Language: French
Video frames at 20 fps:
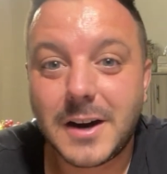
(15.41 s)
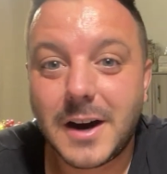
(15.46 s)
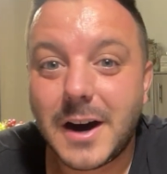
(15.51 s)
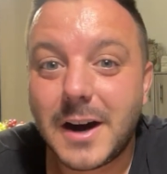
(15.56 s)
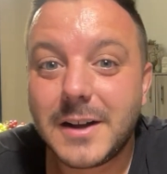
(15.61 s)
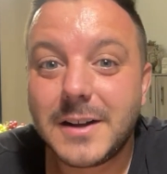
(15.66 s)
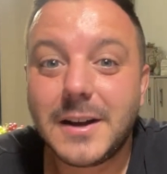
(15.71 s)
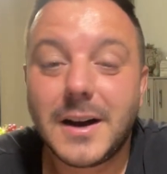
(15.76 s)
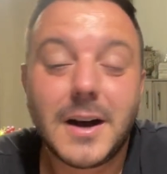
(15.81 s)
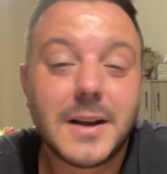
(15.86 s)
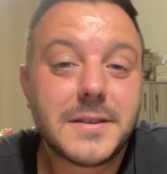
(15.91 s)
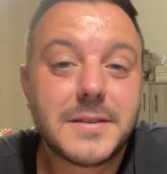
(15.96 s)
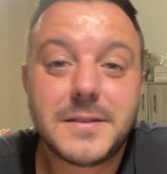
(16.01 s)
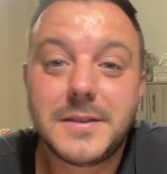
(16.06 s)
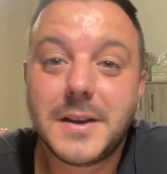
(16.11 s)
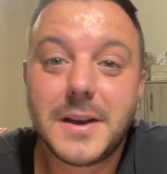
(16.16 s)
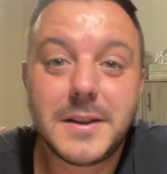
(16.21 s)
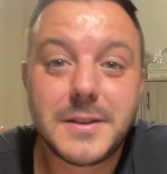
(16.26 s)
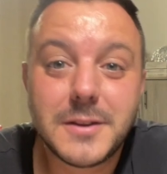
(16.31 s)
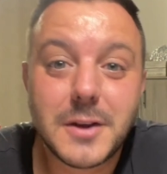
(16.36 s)

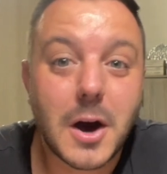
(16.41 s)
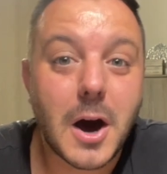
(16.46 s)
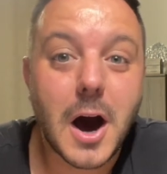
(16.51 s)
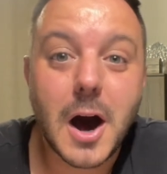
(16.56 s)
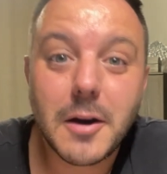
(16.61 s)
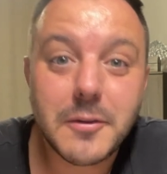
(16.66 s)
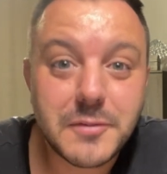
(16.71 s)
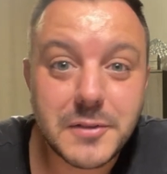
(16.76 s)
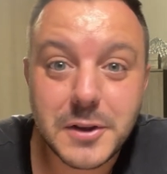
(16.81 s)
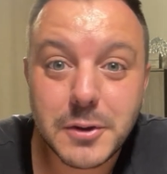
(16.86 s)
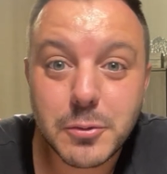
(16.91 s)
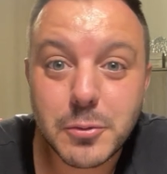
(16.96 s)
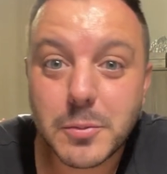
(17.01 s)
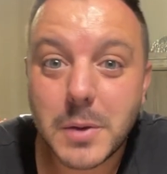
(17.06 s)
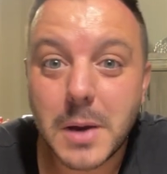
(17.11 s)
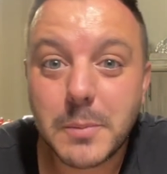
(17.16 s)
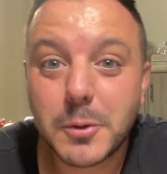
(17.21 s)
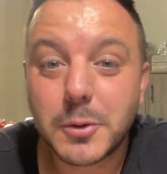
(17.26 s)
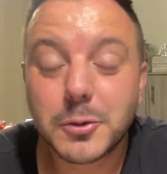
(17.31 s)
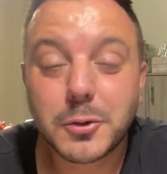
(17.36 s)
ACN Avis ou
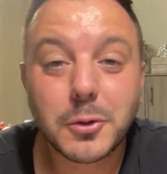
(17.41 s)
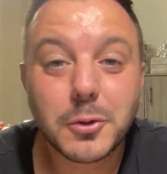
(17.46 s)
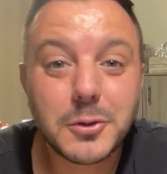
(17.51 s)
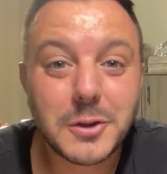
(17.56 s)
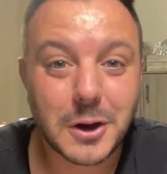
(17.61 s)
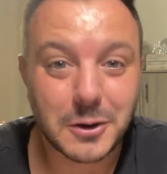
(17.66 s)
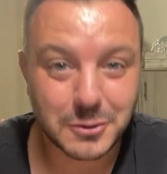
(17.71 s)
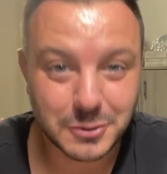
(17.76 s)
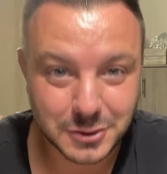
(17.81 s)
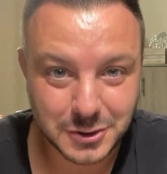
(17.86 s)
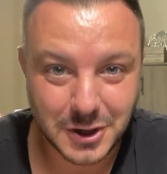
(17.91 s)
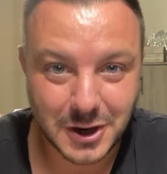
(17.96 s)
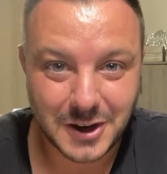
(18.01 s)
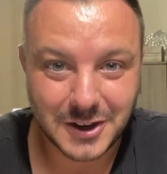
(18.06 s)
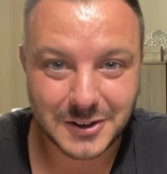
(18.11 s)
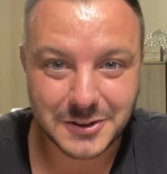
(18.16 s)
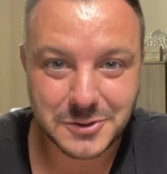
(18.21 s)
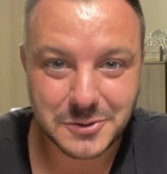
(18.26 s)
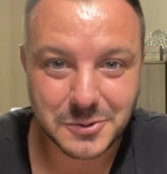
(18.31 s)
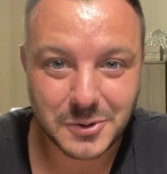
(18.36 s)
même un truc dans le
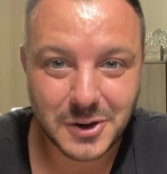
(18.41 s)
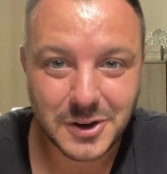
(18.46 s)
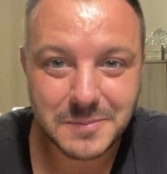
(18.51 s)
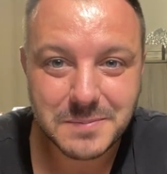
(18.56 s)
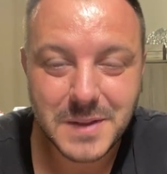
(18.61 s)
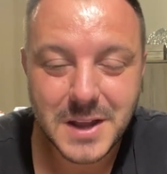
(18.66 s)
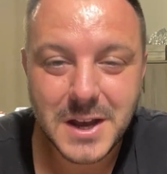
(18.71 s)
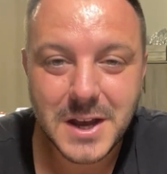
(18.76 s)
genre, tu vois.